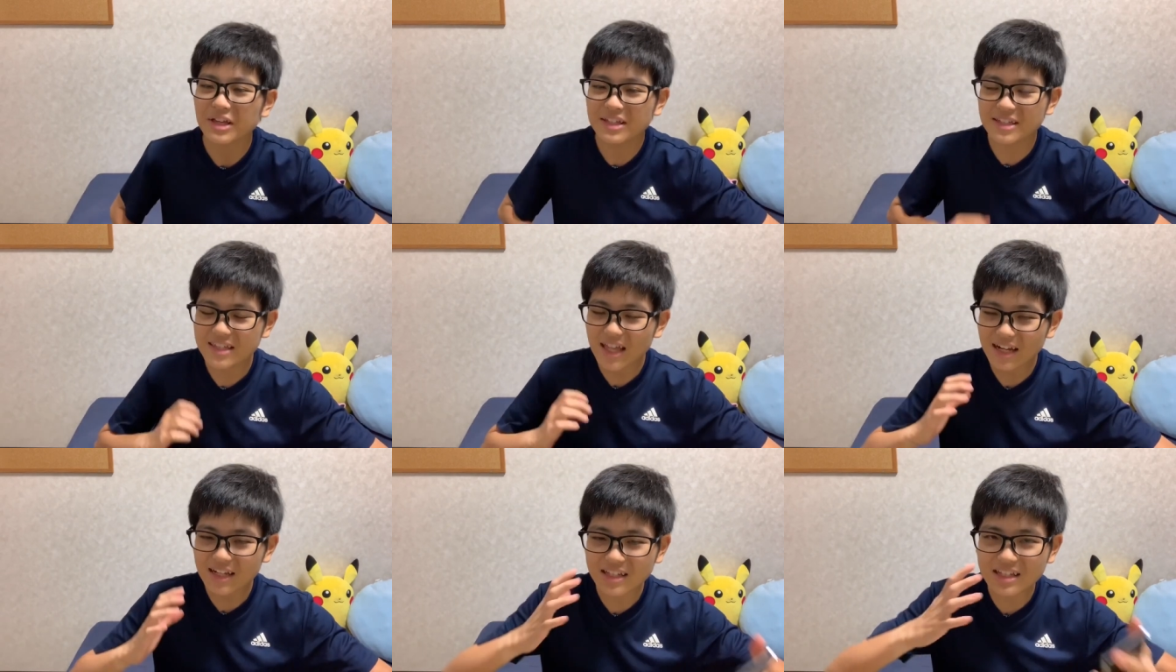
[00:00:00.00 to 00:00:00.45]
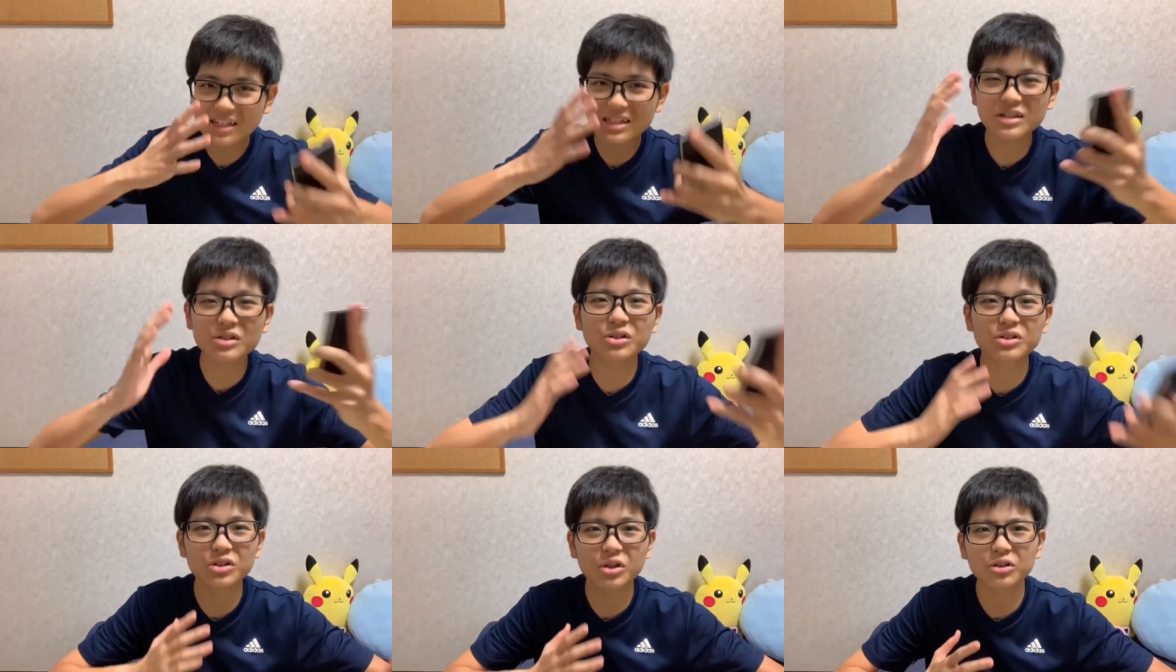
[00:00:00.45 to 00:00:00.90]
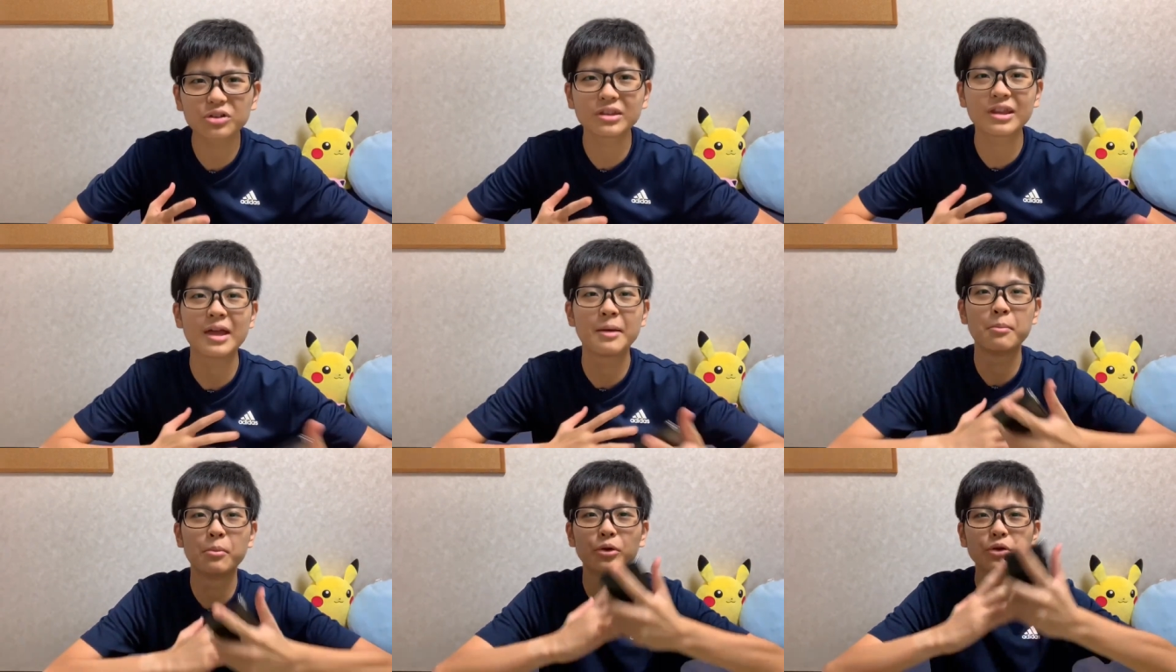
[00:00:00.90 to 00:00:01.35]
左利きの人っ
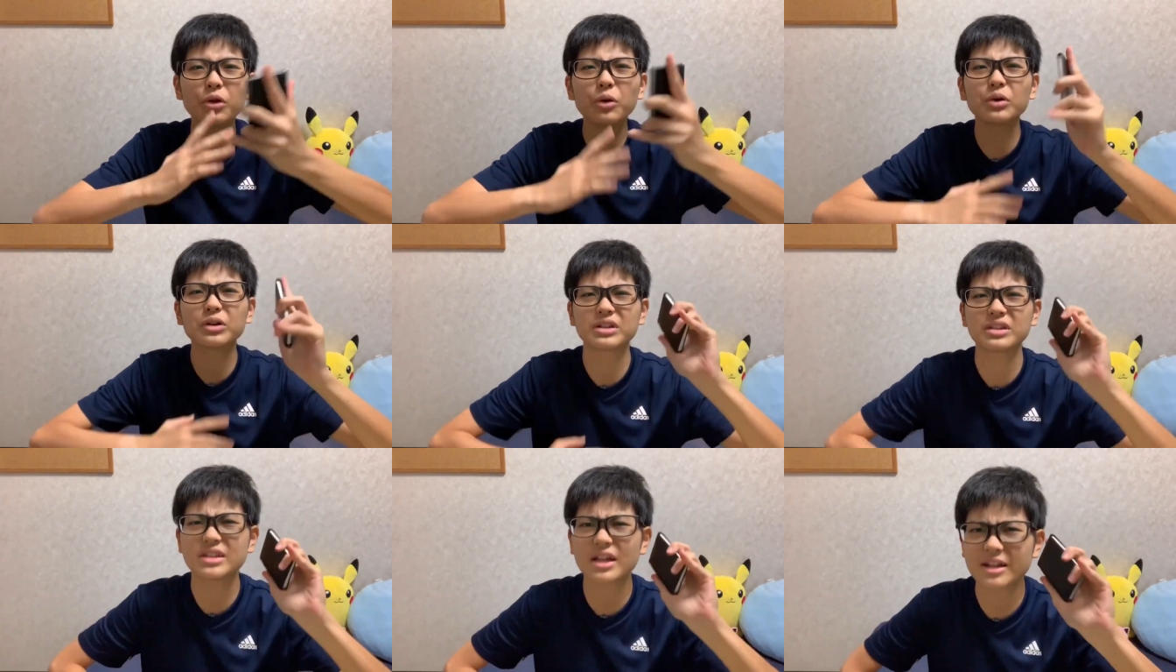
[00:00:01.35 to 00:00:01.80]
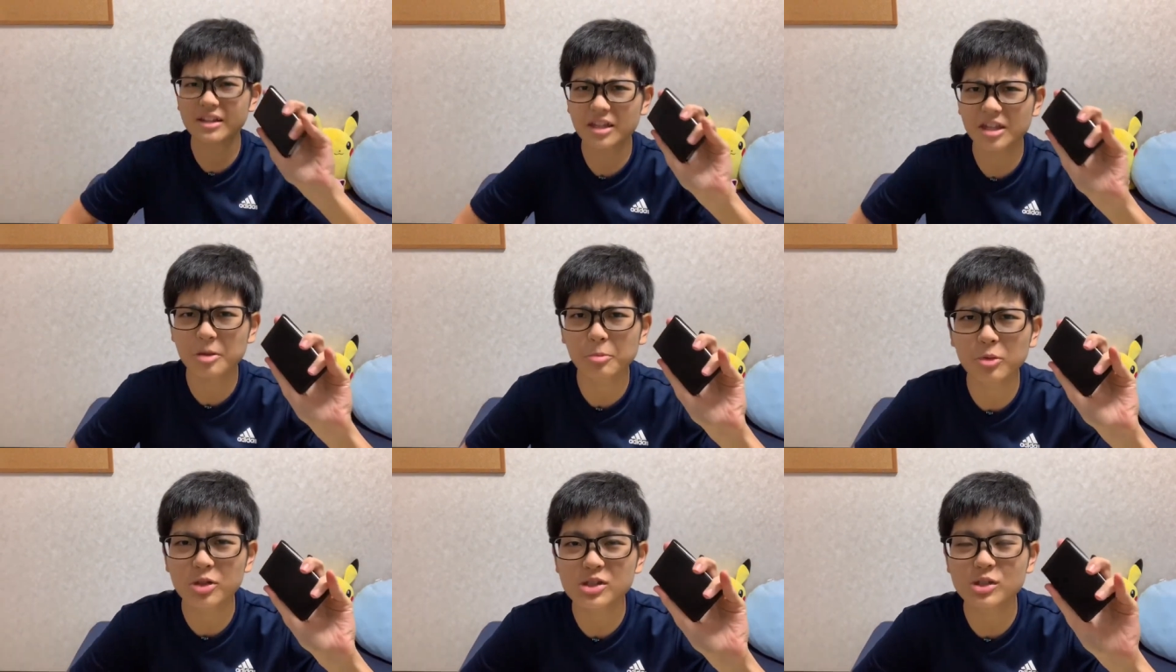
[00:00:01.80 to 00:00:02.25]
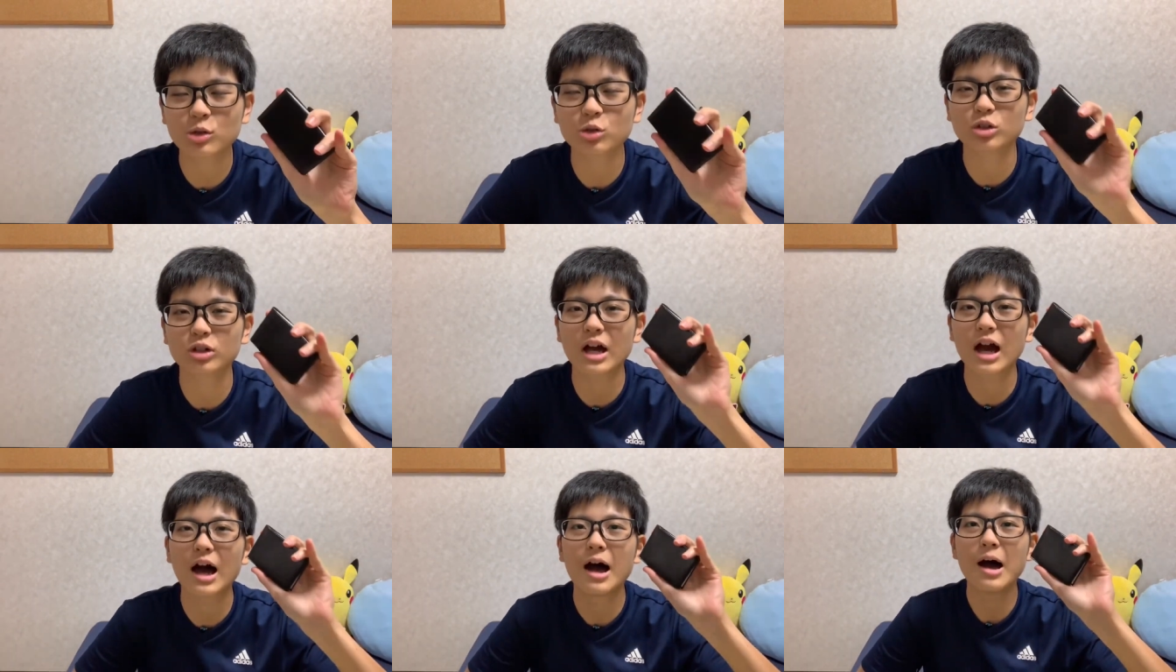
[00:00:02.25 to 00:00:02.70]
て物を左手で持つこ
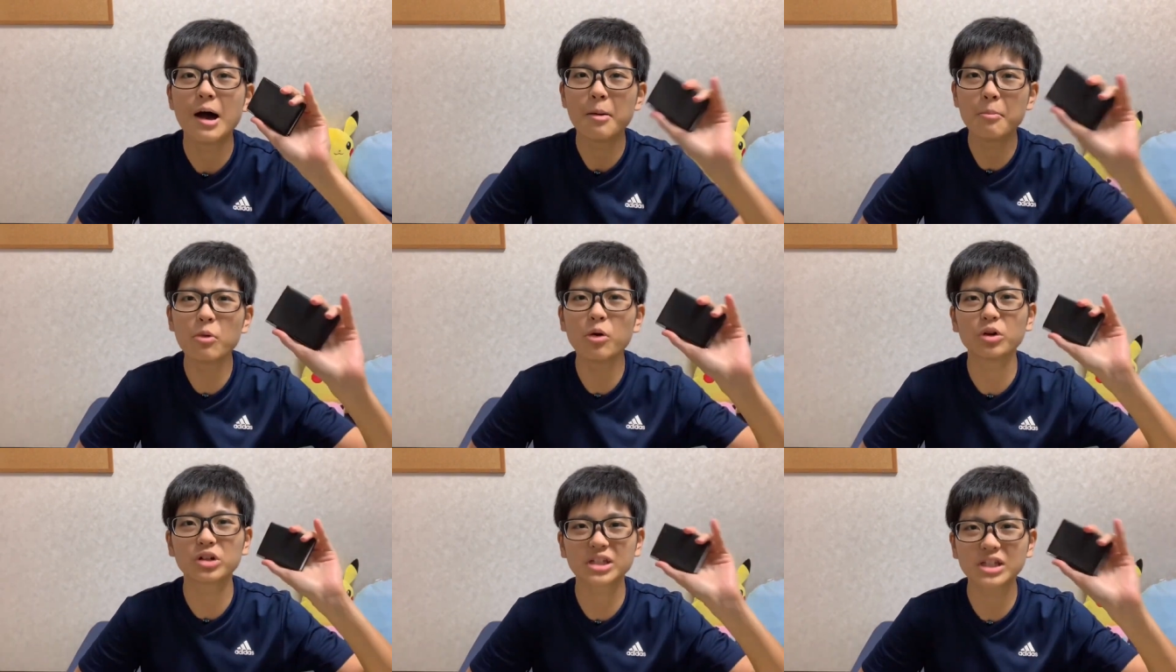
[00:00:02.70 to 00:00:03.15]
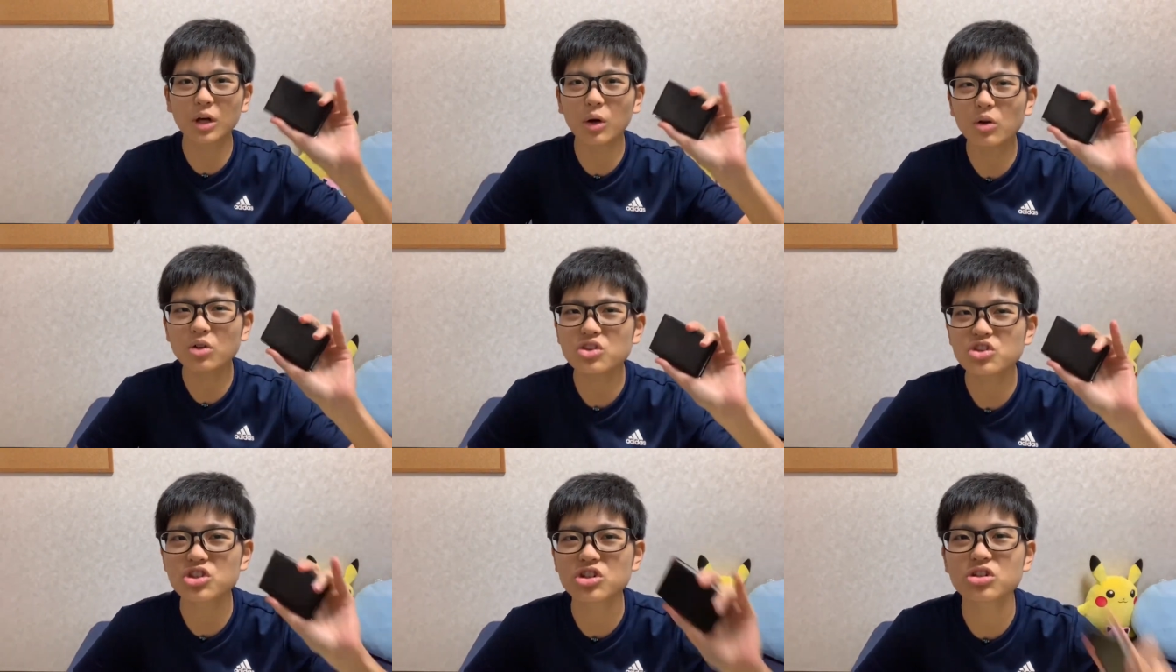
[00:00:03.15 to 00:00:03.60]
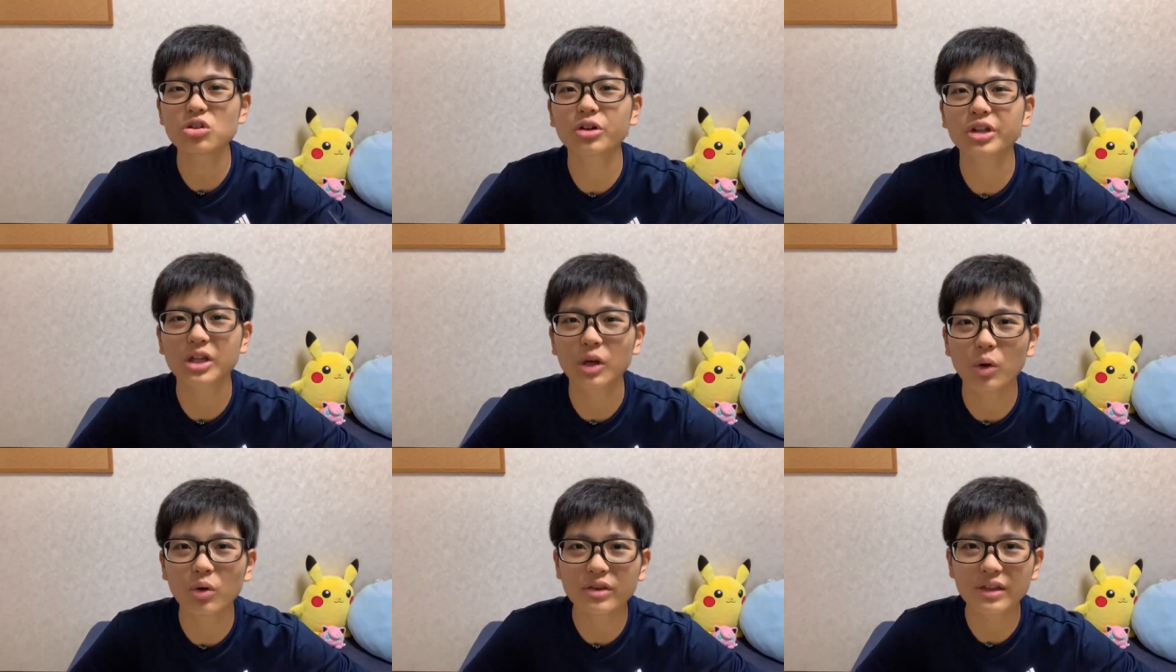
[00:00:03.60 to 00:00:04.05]
とが、もう基本中の
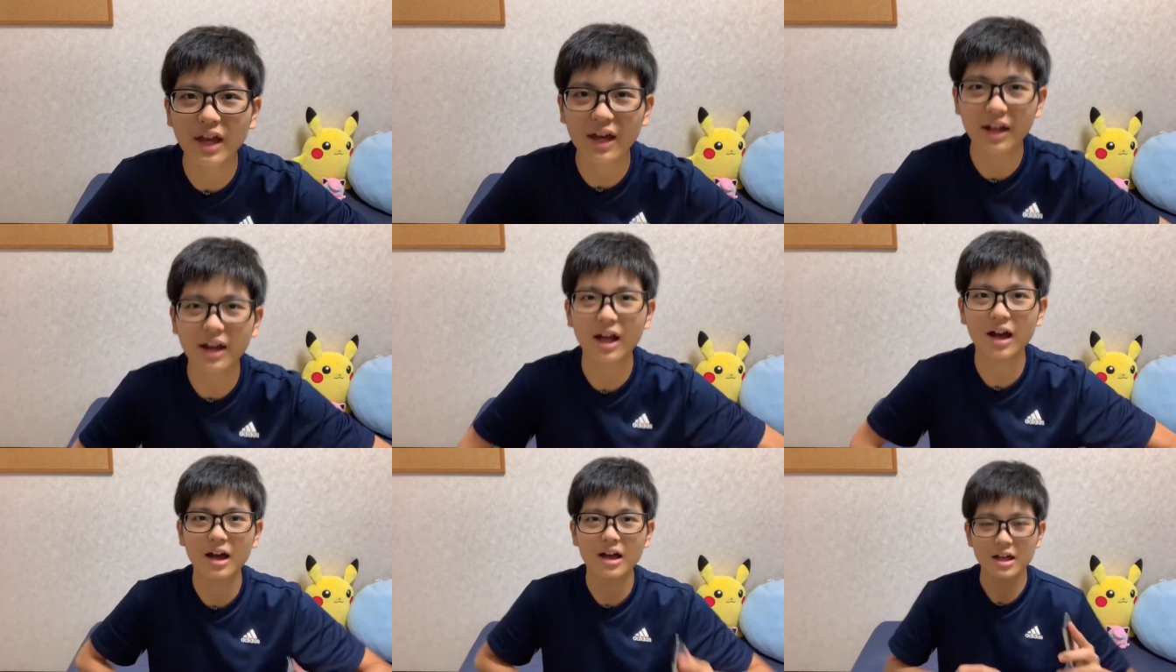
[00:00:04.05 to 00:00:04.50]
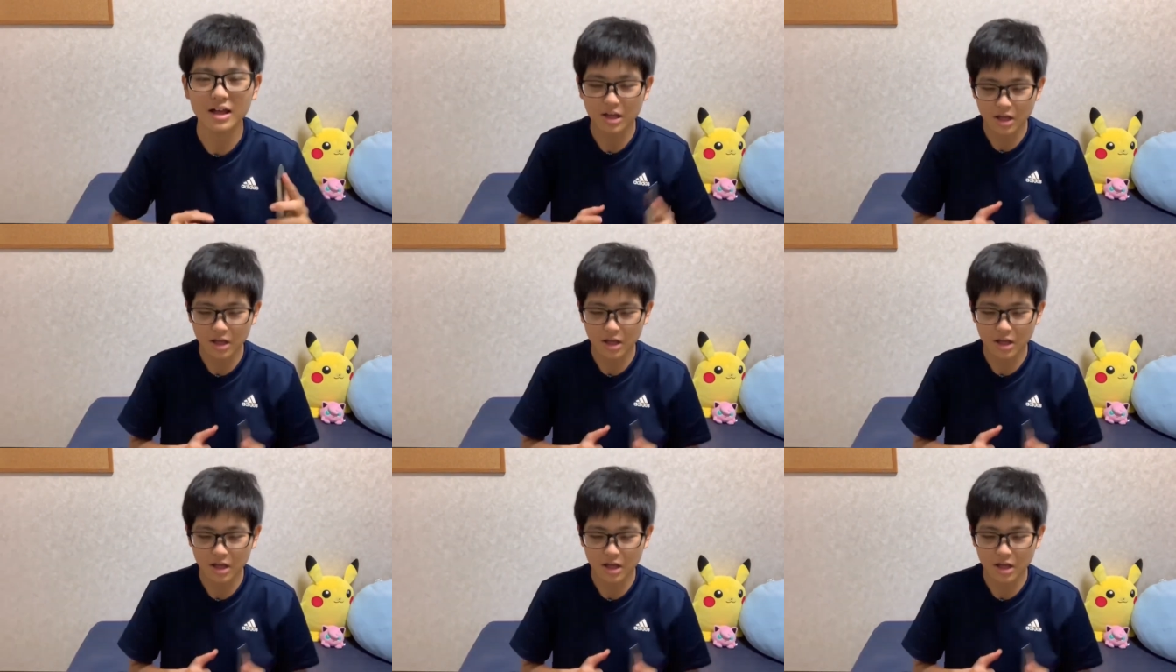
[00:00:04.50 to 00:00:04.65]
基本だから、